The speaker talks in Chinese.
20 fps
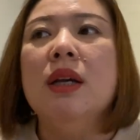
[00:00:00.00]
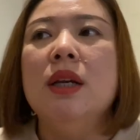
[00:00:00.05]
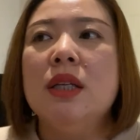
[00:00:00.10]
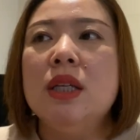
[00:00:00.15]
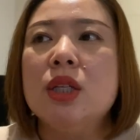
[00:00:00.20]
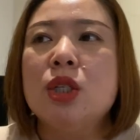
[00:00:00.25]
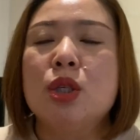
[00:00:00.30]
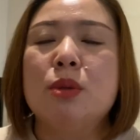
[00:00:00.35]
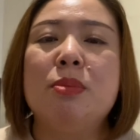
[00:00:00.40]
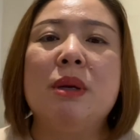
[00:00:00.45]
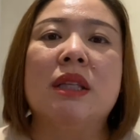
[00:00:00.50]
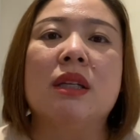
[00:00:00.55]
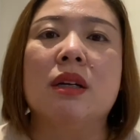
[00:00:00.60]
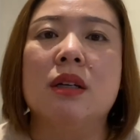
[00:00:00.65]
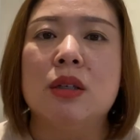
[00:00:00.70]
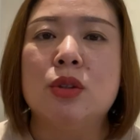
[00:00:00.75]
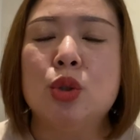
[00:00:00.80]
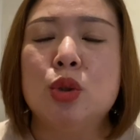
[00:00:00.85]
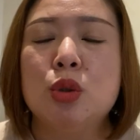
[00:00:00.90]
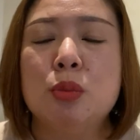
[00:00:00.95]
一直变得
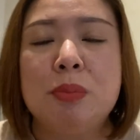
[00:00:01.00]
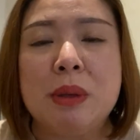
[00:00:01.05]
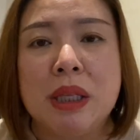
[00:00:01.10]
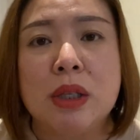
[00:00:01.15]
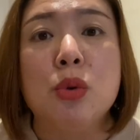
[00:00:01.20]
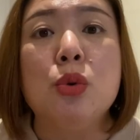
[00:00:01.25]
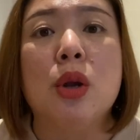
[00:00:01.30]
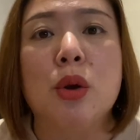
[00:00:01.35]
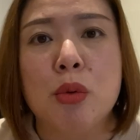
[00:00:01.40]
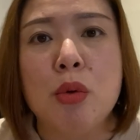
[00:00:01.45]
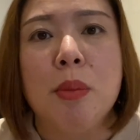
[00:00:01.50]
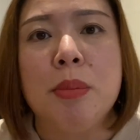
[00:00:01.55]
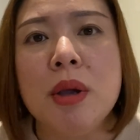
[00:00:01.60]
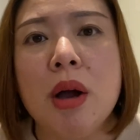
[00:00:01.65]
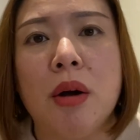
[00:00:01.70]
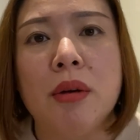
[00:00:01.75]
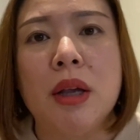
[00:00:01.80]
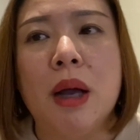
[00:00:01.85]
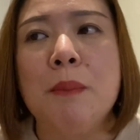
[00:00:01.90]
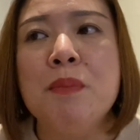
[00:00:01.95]
就是变得越来越
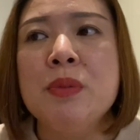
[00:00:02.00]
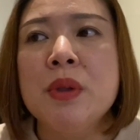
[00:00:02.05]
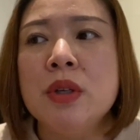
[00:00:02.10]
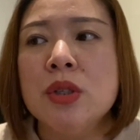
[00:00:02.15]
漂亮。